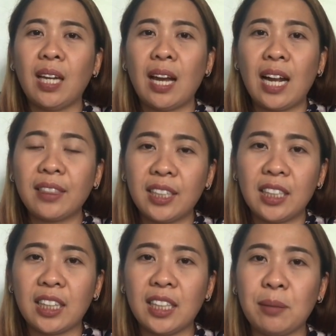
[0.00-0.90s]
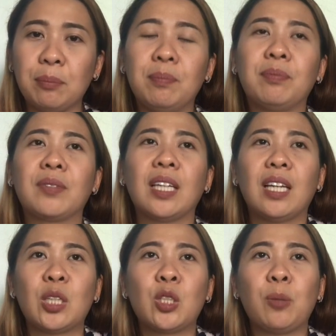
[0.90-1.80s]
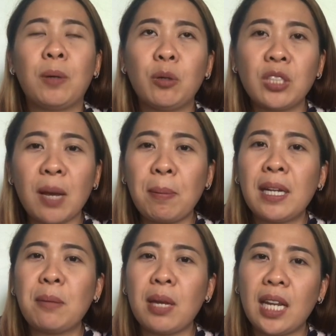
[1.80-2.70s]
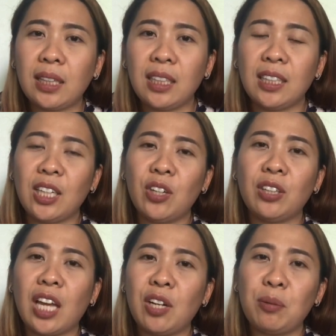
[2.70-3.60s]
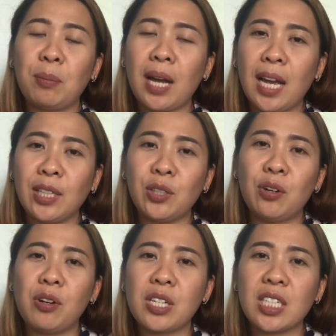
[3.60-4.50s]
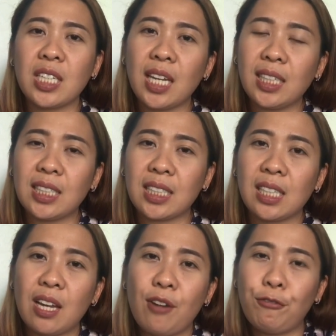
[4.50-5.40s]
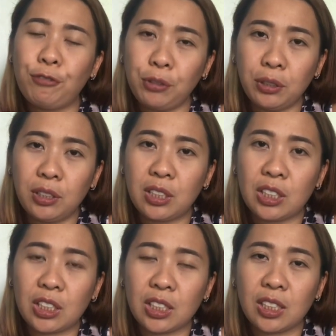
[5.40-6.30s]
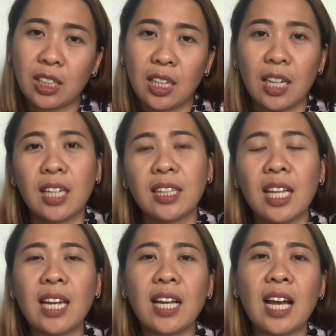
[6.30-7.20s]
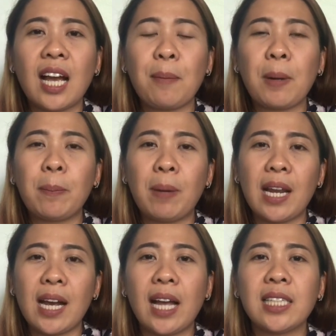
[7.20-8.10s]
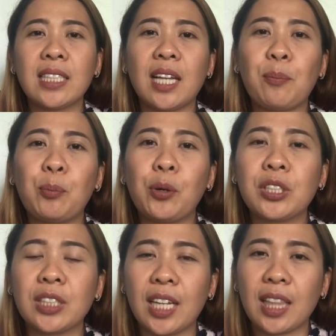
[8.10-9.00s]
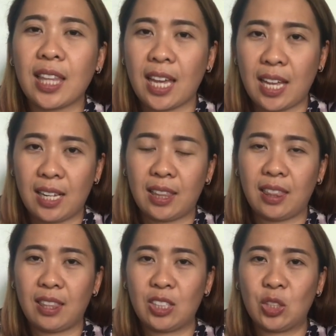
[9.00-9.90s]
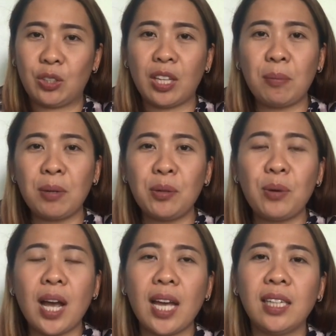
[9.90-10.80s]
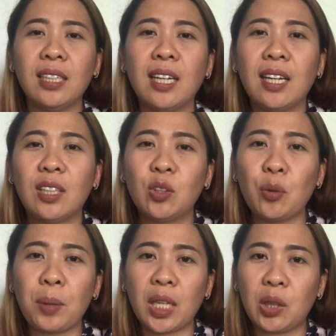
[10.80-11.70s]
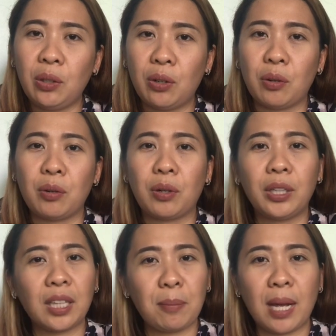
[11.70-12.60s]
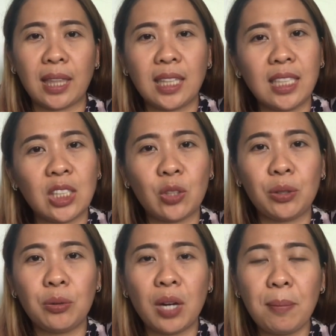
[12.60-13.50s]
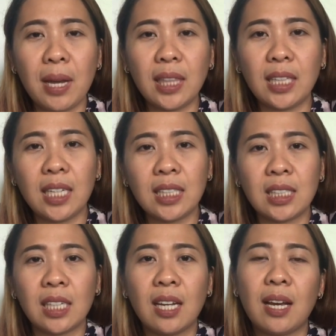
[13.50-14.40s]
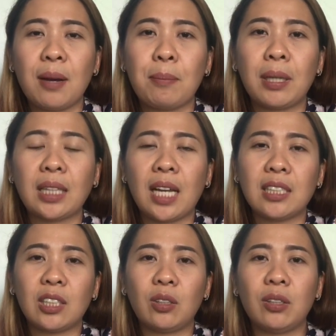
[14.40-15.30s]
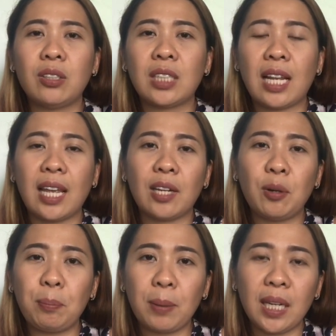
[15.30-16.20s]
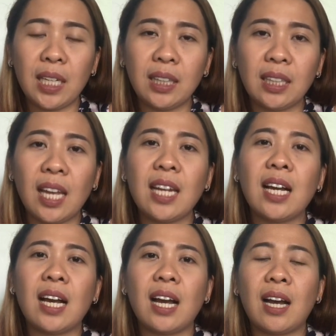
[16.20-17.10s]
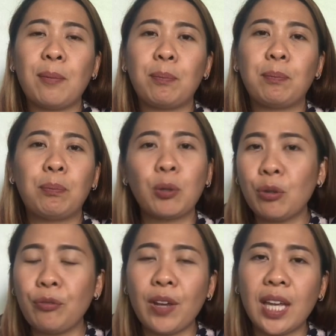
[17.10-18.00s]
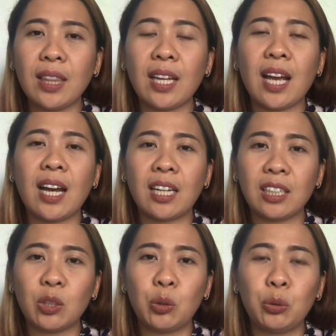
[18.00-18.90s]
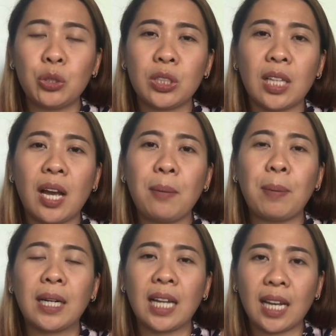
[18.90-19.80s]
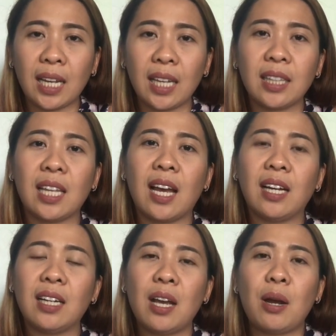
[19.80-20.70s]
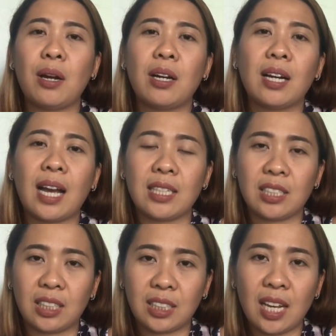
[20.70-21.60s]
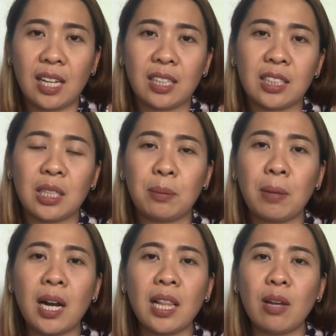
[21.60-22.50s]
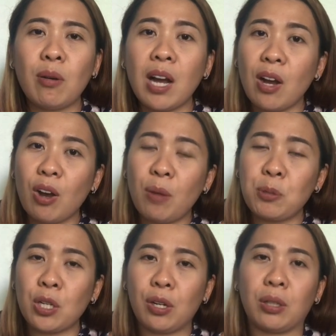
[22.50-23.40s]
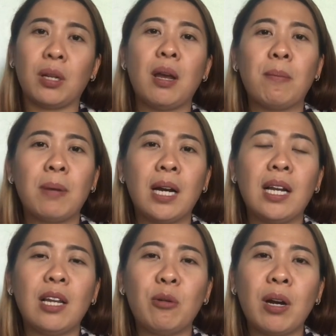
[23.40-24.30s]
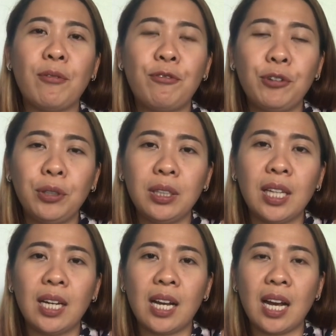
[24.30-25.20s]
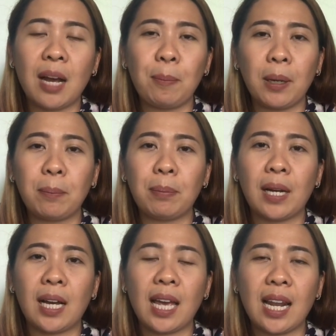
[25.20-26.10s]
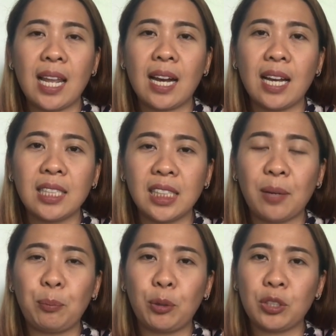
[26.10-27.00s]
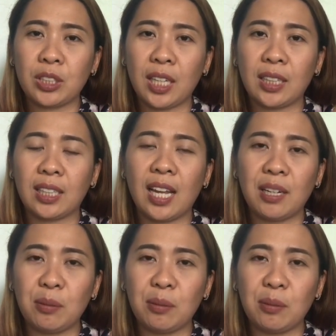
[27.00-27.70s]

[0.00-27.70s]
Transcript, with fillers: alternative. So, pag-usapan naman natin ngayon, ano ba yung 6 foods na nakakapagpalakas ng prostate health. So, number 1, tomato or kamatis. So, yung kamatis, mataas ito sa lycopene na nakaka-proven, nakaka-reduce ng paglaki ng cancer cells. Pangalawang option, pangalawang food na nakakapagpalakas ng prostate gland